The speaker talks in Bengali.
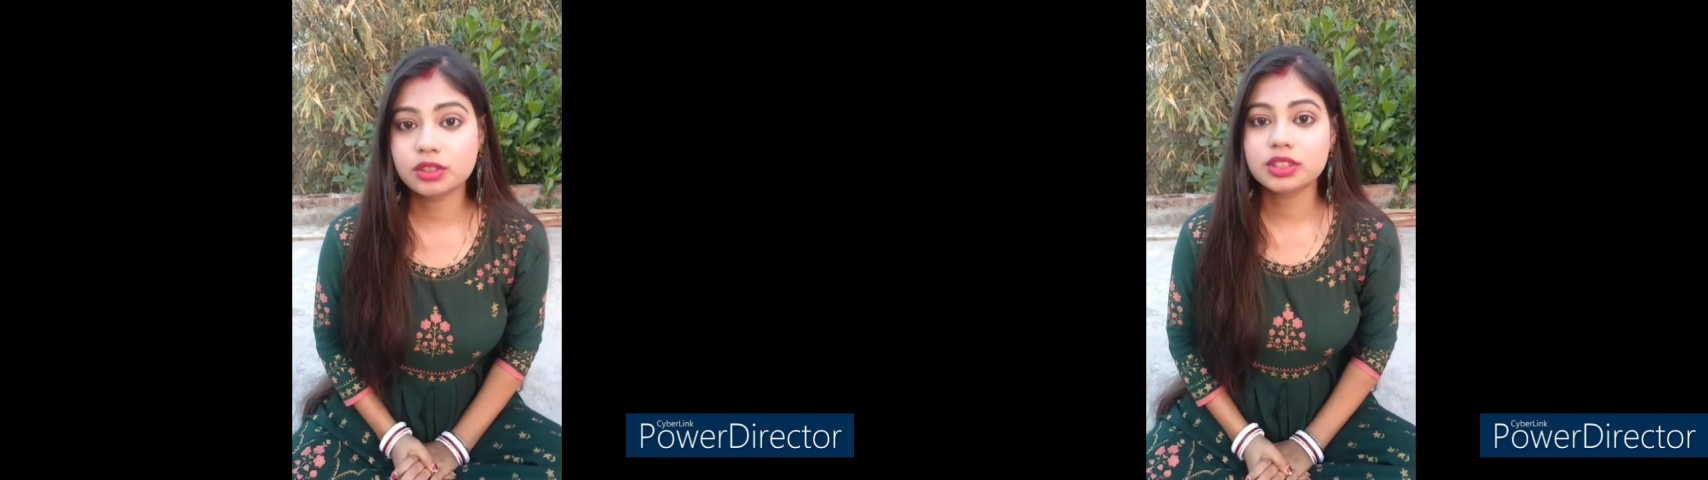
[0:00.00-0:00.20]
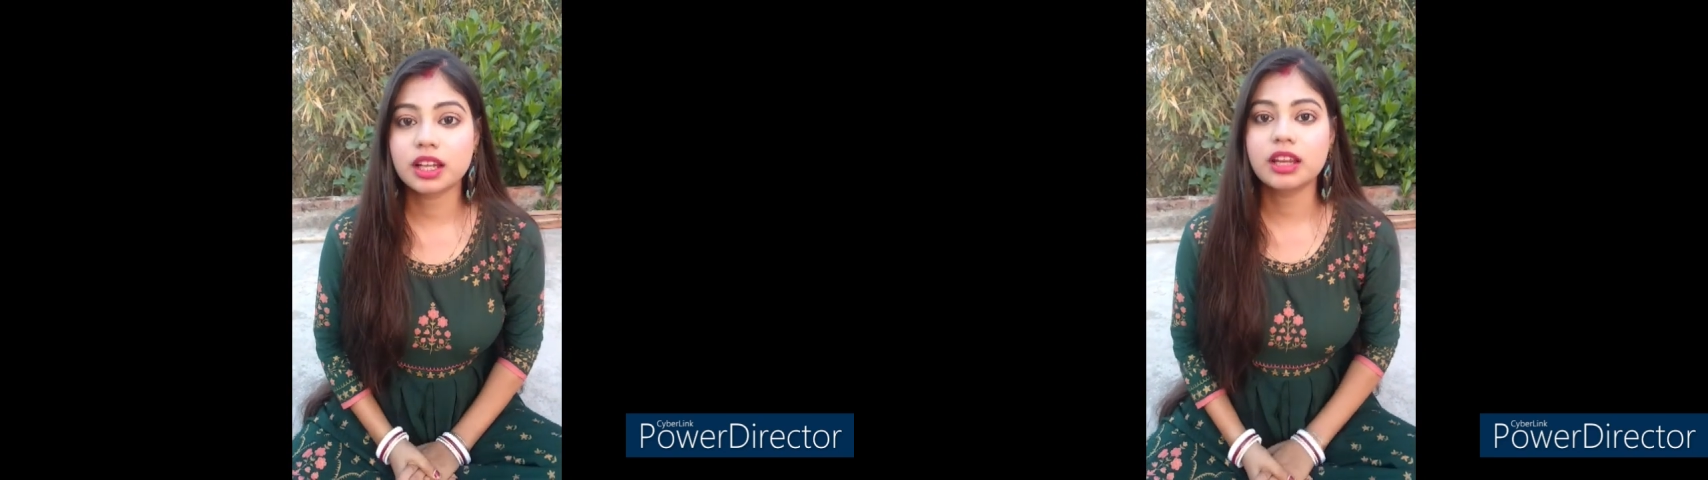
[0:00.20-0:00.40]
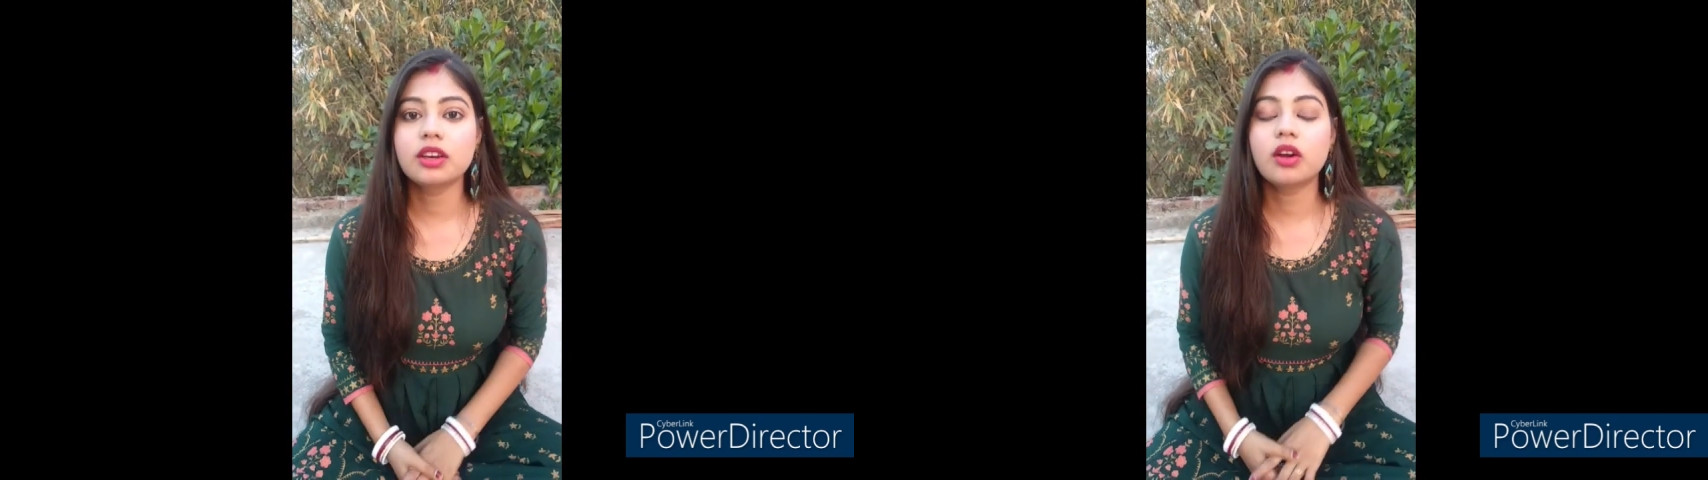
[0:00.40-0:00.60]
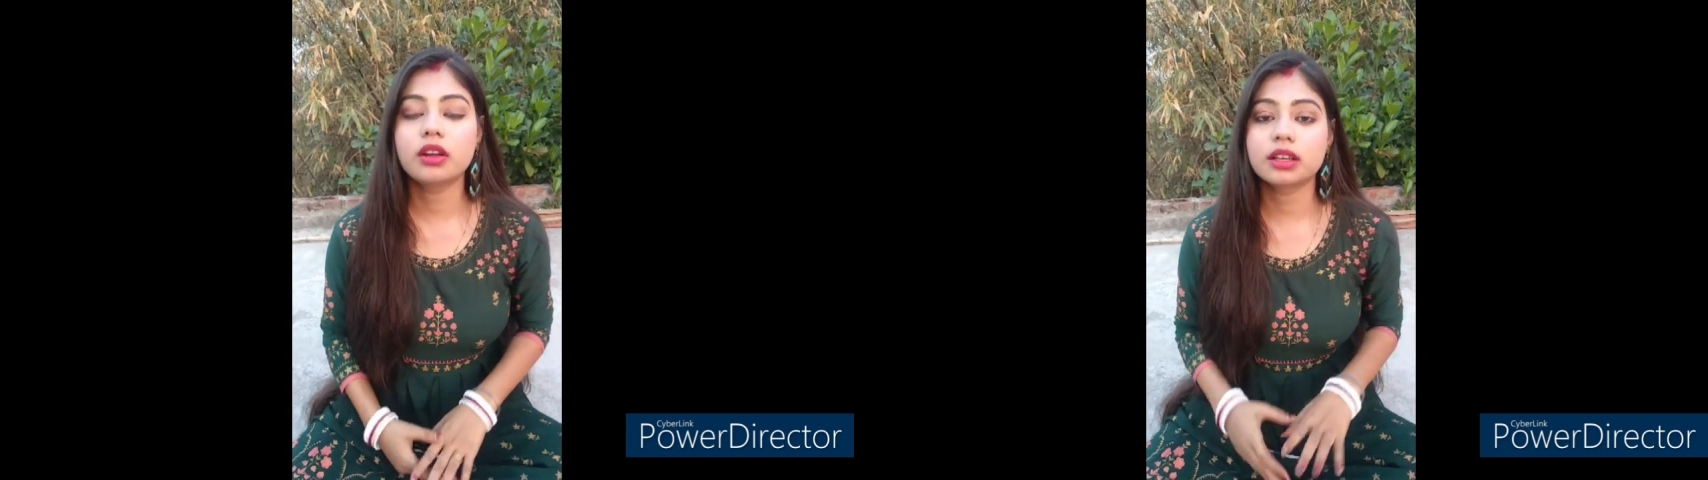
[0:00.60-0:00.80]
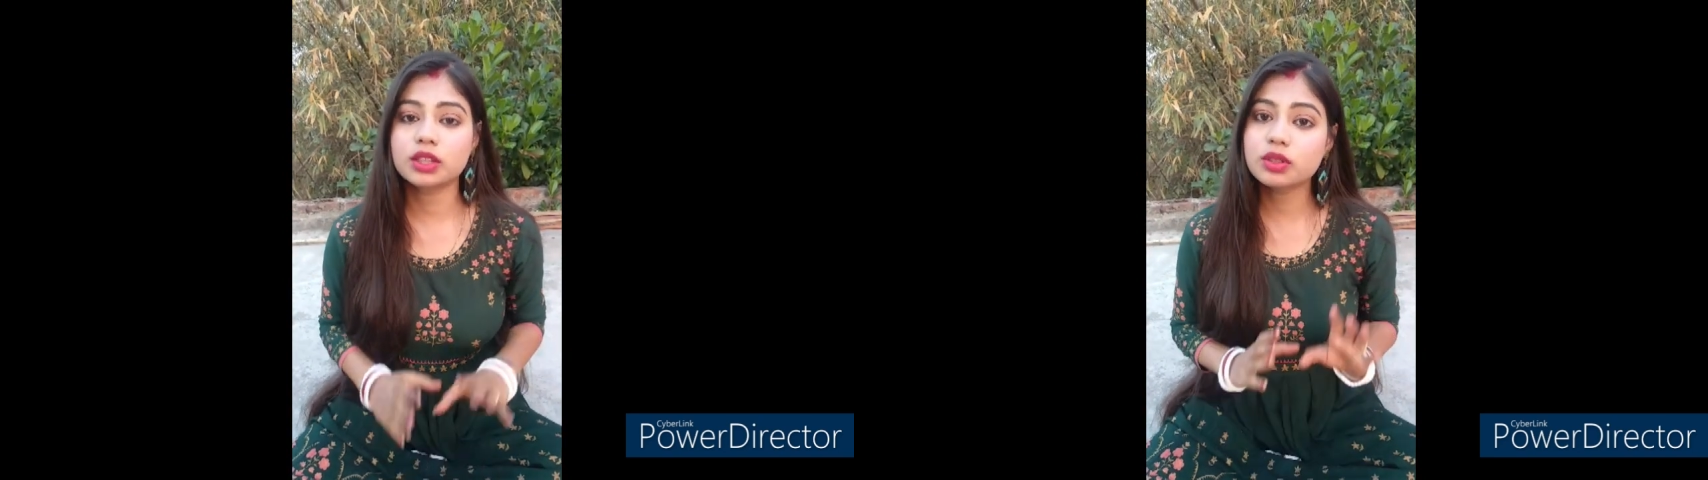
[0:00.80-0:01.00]
তো সেখানে
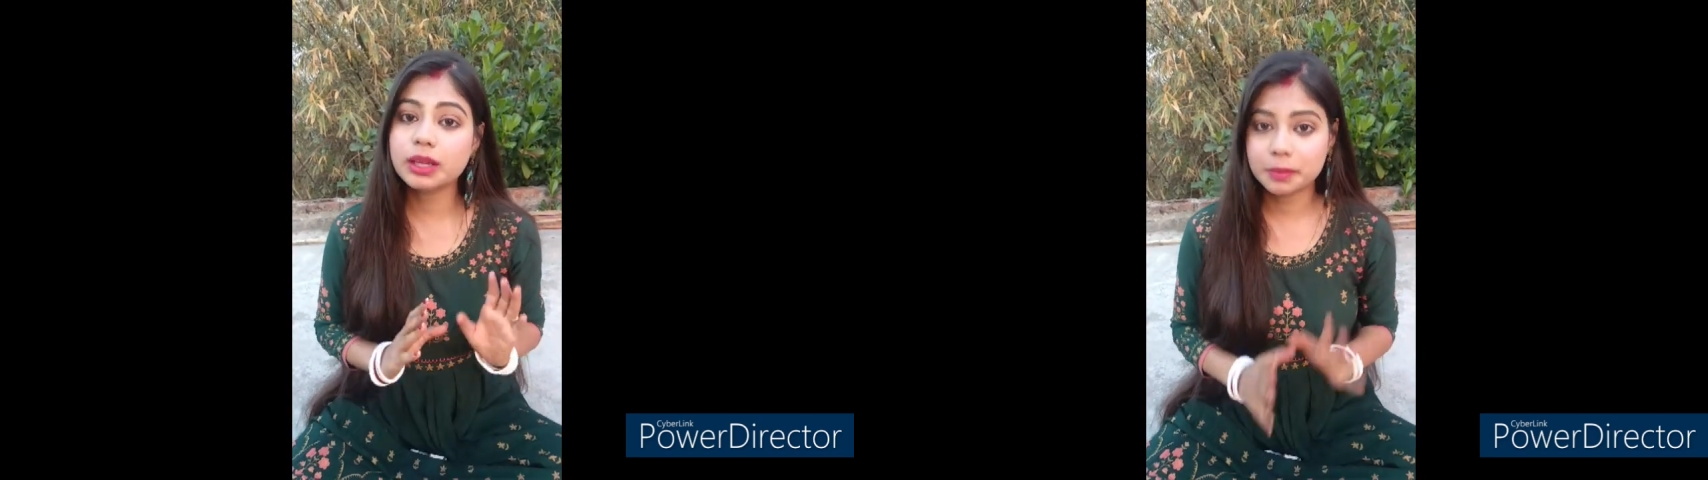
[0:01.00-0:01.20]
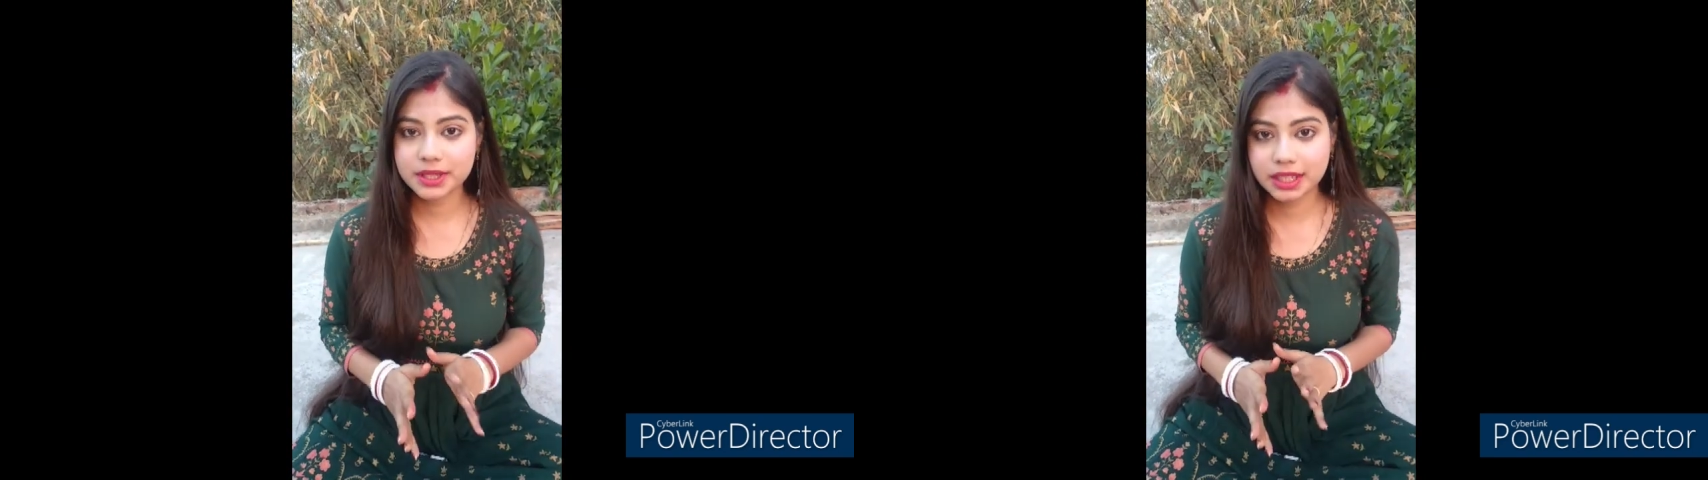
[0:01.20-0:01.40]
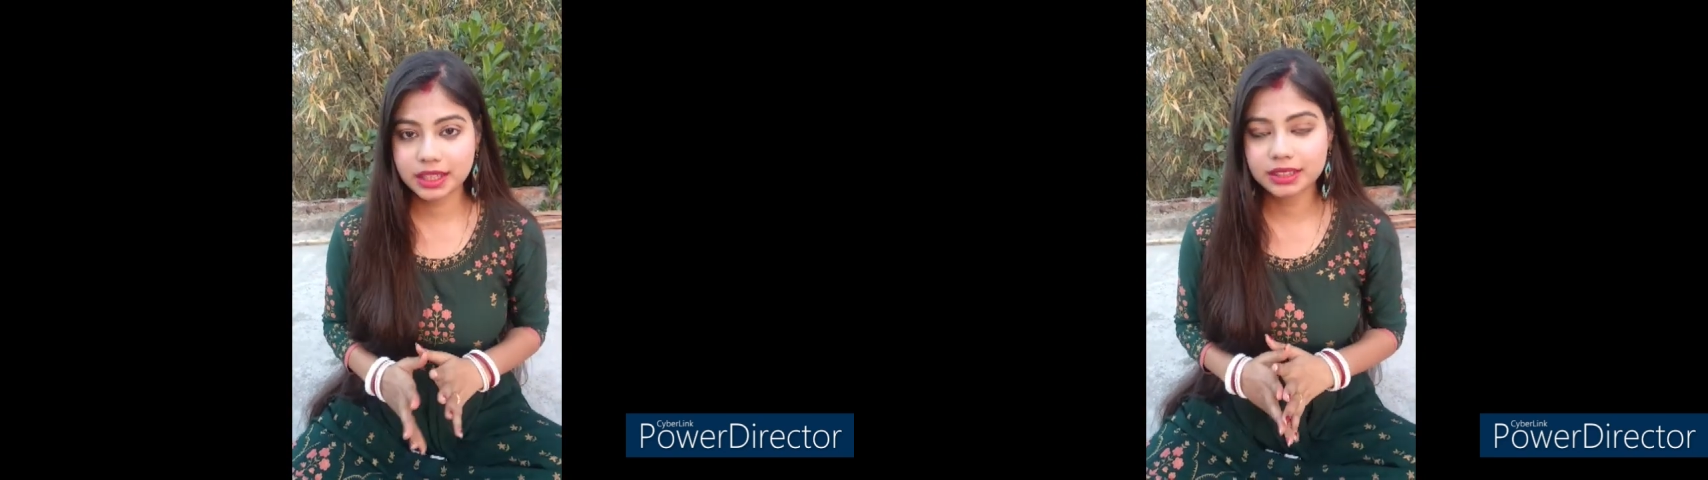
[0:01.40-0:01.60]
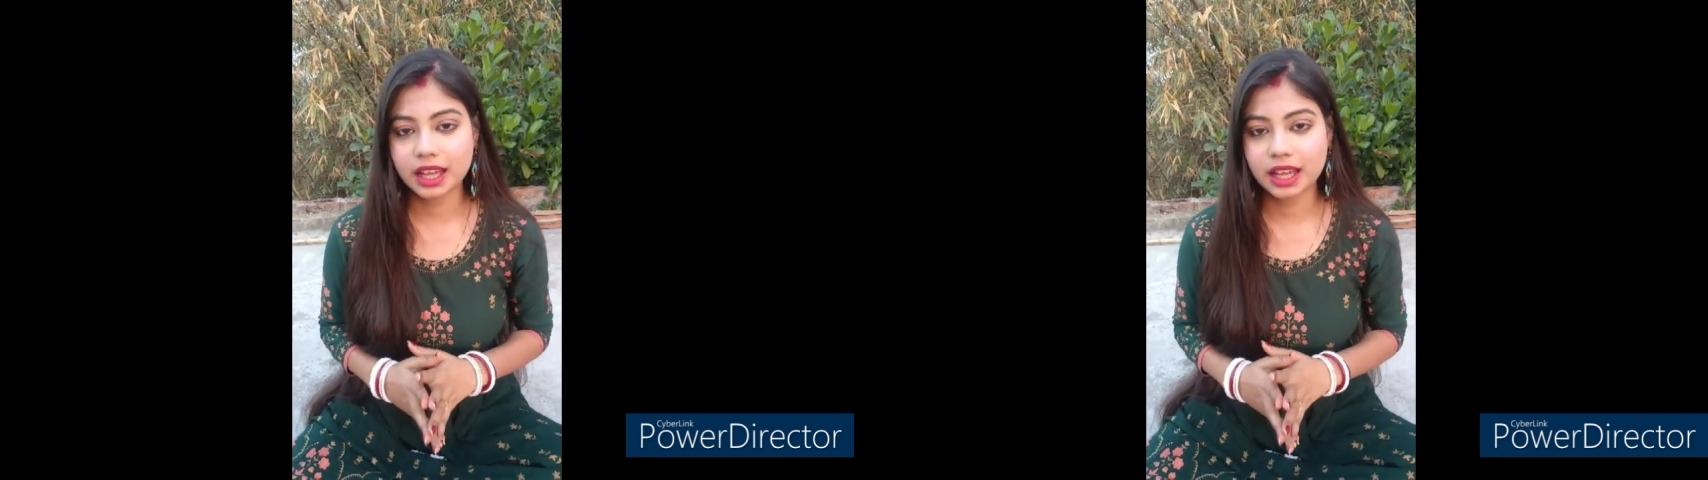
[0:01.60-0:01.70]
কিছু লিপস্টিক্স